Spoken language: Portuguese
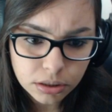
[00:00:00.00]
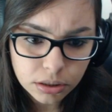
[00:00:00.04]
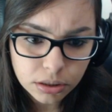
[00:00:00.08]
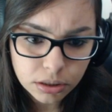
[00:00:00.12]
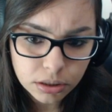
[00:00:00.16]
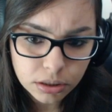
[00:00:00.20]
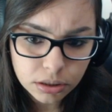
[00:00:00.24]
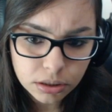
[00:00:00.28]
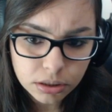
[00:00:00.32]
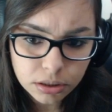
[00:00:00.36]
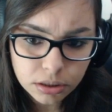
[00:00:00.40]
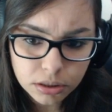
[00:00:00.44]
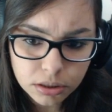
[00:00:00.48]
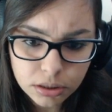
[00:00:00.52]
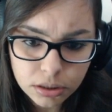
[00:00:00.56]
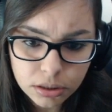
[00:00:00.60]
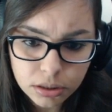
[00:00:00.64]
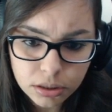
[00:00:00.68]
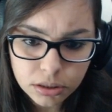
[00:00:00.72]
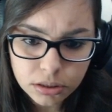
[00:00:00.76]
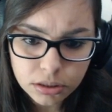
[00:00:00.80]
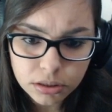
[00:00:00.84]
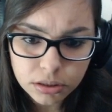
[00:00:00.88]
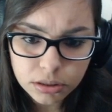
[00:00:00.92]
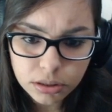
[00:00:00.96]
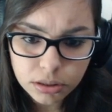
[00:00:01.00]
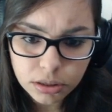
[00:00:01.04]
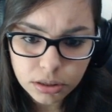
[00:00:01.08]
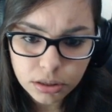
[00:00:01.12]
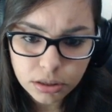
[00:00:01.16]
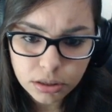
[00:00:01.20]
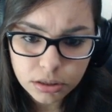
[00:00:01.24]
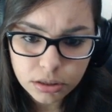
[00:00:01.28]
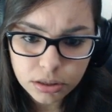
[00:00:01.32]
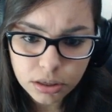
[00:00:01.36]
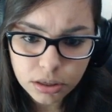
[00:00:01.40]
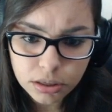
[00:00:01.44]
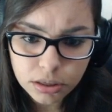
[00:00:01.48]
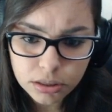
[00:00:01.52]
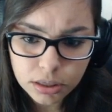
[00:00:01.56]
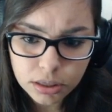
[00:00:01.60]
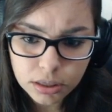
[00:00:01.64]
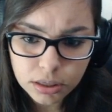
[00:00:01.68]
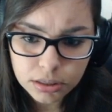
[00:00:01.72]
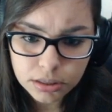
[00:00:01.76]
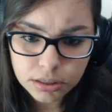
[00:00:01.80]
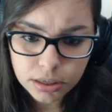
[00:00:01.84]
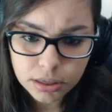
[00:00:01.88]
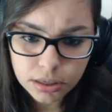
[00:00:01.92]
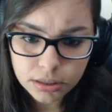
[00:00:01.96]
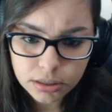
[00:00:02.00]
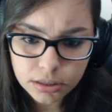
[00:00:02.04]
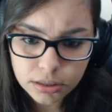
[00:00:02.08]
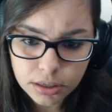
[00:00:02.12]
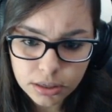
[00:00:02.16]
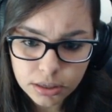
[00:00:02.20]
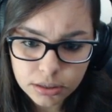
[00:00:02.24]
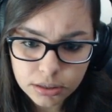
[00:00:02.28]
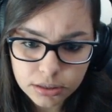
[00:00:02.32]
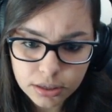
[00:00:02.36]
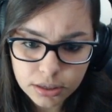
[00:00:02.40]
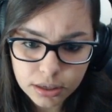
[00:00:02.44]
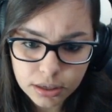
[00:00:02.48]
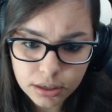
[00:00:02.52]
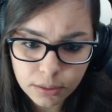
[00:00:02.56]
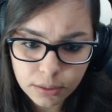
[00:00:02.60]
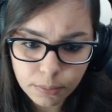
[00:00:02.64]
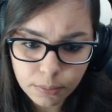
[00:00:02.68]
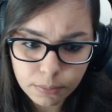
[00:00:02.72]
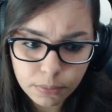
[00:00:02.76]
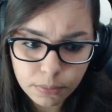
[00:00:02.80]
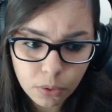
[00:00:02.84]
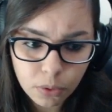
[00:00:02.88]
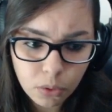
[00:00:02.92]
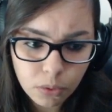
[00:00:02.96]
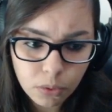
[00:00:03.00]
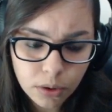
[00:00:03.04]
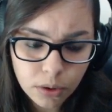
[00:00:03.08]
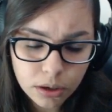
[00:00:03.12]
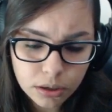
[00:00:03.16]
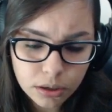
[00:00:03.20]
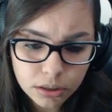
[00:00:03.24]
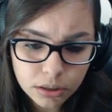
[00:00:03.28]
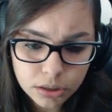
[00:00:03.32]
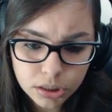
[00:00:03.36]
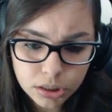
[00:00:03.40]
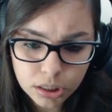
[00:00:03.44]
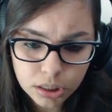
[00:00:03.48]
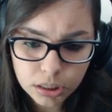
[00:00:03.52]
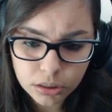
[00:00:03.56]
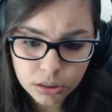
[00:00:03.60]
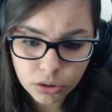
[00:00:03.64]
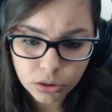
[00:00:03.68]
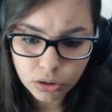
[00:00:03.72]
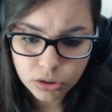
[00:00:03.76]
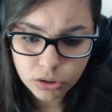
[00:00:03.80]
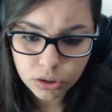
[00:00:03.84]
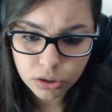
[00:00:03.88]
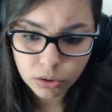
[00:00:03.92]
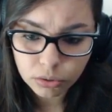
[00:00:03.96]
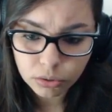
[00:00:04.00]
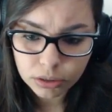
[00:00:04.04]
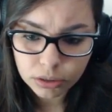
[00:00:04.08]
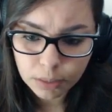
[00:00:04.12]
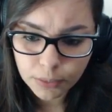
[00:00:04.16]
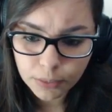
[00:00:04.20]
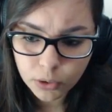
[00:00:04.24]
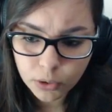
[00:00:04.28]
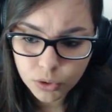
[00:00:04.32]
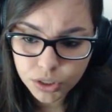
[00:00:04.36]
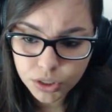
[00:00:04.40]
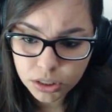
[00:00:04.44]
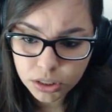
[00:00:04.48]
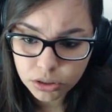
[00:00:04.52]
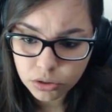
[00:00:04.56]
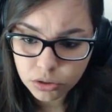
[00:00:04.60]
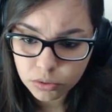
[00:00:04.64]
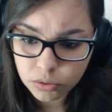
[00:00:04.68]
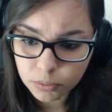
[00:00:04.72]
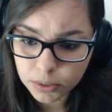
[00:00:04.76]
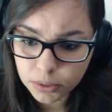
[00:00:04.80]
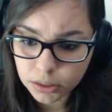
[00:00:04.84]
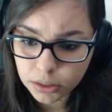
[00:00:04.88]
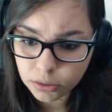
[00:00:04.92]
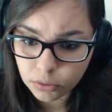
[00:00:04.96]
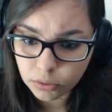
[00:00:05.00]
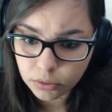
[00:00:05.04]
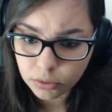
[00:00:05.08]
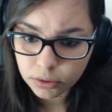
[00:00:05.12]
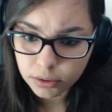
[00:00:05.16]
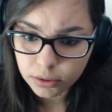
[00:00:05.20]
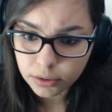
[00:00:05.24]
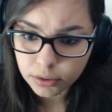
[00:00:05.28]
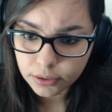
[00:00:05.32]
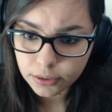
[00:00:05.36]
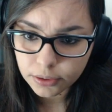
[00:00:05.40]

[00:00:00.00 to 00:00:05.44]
Sentei. Sai, sai, sai, sai, sai, sai. Boa. Chega. Nossa, olha o tamanho disso, mano.